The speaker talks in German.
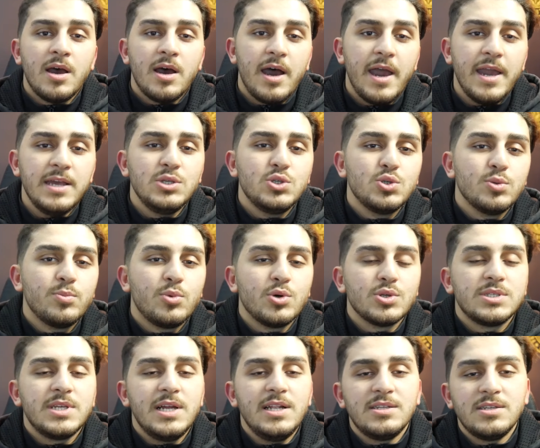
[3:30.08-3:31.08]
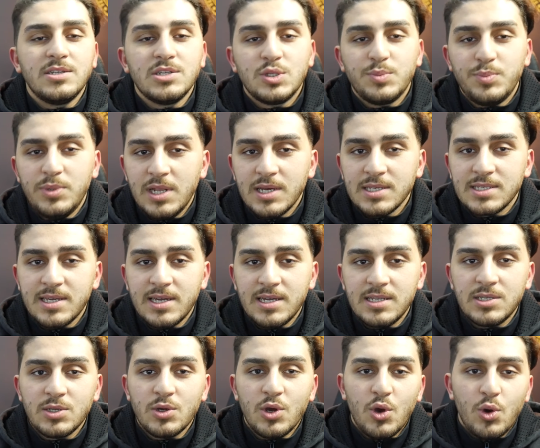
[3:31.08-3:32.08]
ein Jumbo seltenes
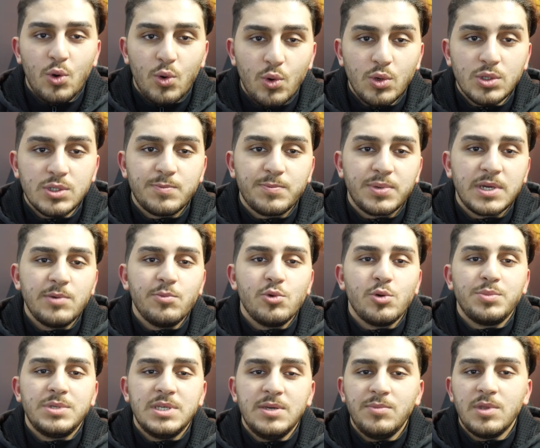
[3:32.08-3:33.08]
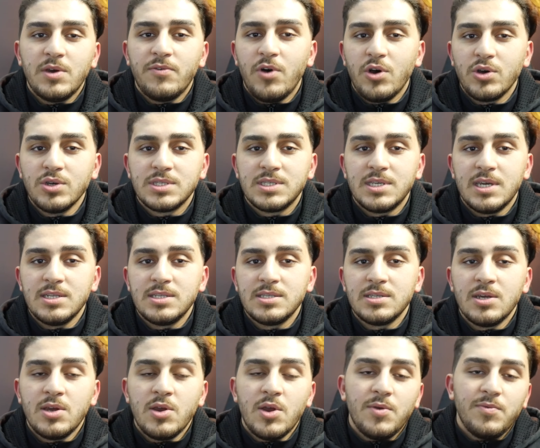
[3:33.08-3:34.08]
Spielerset und Premium Team der Woche Set.